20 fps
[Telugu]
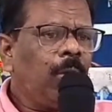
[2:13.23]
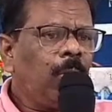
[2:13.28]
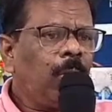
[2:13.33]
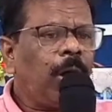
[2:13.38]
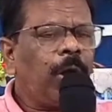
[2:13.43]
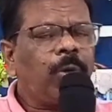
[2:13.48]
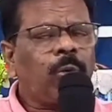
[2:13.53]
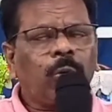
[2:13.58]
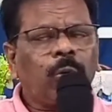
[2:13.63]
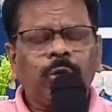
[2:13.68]

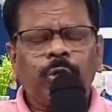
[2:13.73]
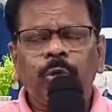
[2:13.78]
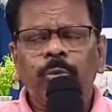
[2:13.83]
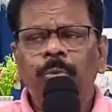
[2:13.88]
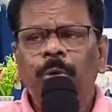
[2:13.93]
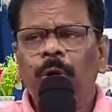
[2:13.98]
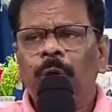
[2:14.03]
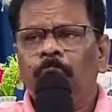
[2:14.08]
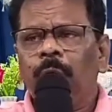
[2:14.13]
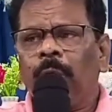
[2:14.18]
వారి
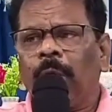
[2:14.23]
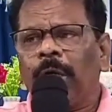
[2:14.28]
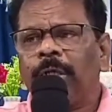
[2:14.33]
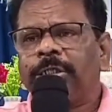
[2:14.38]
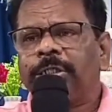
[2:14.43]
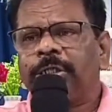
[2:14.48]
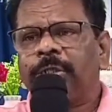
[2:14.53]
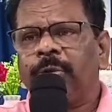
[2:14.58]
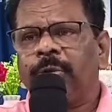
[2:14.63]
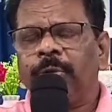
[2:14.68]
కుటుంబాలు
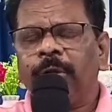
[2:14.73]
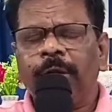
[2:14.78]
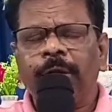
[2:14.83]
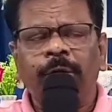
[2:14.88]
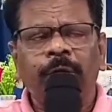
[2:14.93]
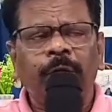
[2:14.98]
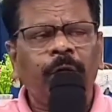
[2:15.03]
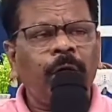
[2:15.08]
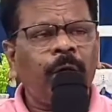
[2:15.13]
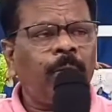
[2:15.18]

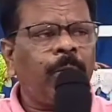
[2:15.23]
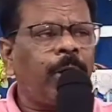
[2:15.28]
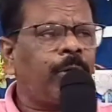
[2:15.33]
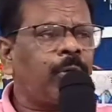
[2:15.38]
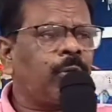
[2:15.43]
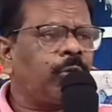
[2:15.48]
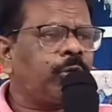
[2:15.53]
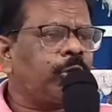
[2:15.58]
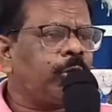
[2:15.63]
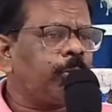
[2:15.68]
ఆశ్రదాయకంగా వారి
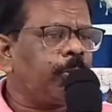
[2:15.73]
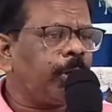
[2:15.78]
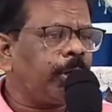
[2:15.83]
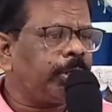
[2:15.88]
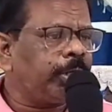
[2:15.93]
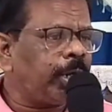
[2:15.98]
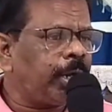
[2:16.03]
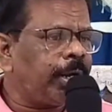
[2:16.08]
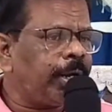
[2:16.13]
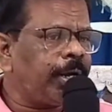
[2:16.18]
కుటుంబాలు
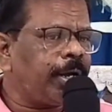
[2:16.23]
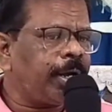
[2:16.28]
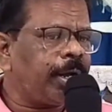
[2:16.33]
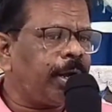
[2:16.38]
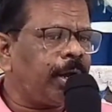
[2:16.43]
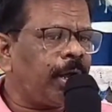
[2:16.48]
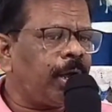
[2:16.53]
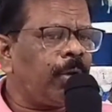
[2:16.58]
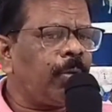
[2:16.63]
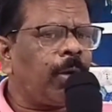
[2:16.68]

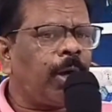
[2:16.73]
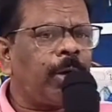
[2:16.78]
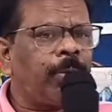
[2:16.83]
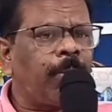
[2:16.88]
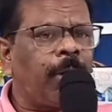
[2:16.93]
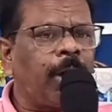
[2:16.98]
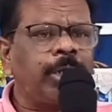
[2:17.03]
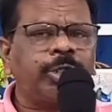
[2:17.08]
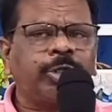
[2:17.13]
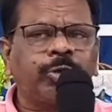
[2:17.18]
ధనీకరంగా వారు
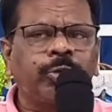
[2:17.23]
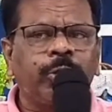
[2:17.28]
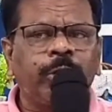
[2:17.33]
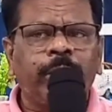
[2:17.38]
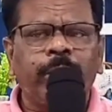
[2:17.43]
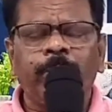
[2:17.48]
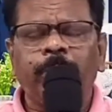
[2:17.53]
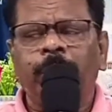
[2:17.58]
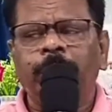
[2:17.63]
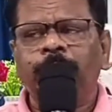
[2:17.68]

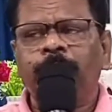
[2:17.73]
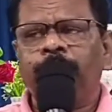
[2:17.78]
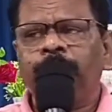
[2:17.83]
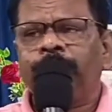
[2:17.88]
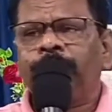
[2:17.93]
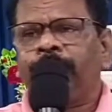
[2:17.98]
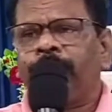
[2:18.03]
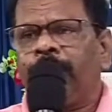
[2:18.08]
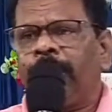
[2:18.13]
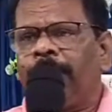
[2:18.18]
మార్చుకున్నట్టు మనం
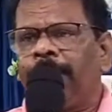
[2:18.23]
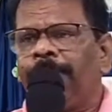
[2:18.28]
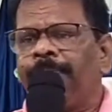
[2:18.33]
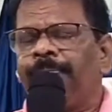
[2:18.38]
చూస్తున్నాం